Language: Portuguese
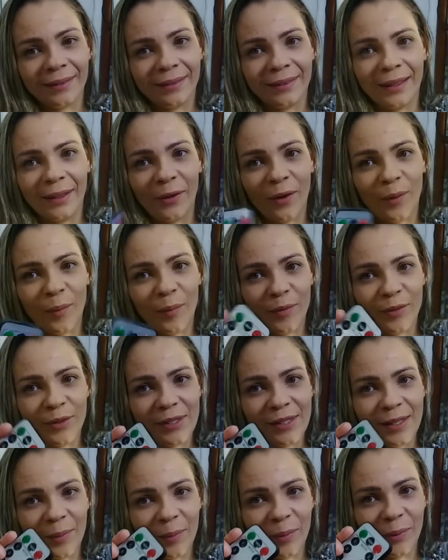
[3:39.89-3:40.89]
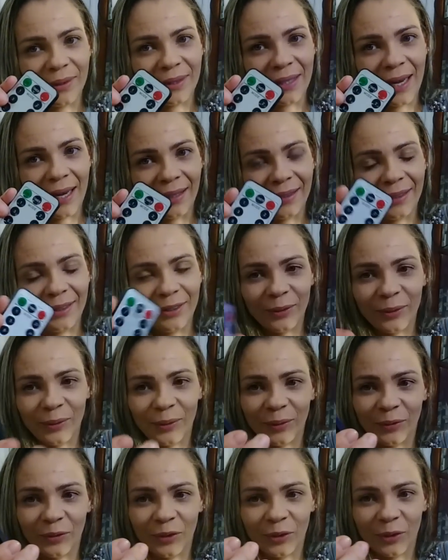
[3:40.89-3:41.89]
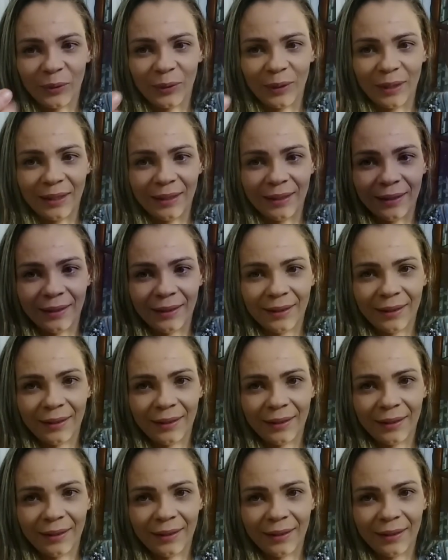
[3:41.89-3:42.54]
Tem como você mudar aqui no controle.